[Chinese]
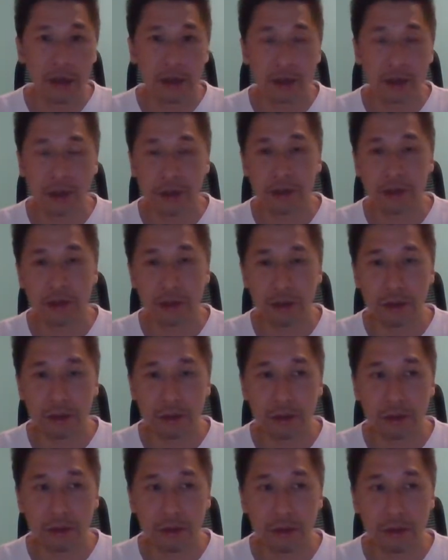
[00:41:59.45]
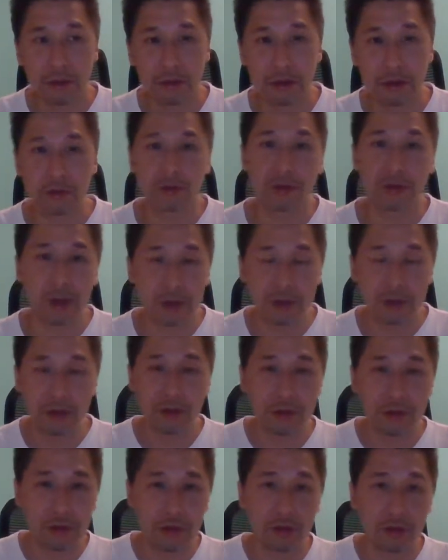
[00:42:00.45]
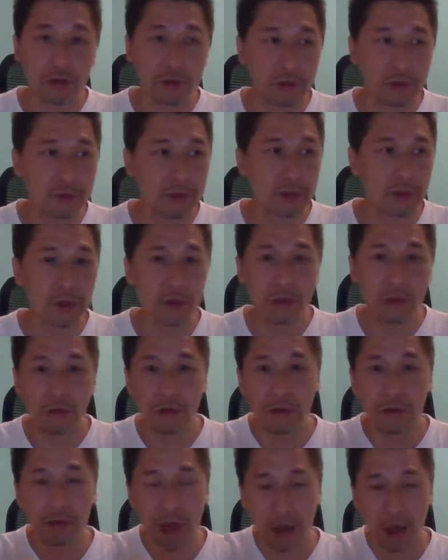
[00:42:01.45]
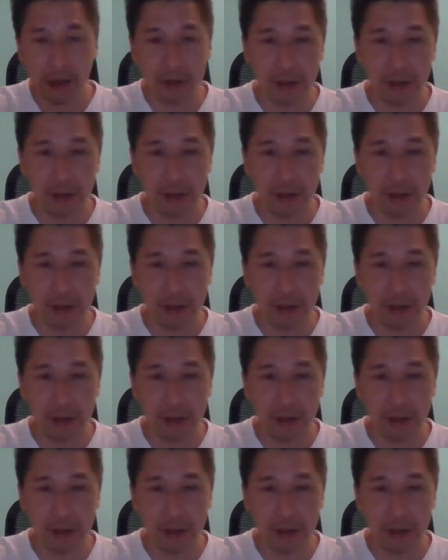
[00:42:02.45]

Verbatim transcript: 其实就等于是说你运用它的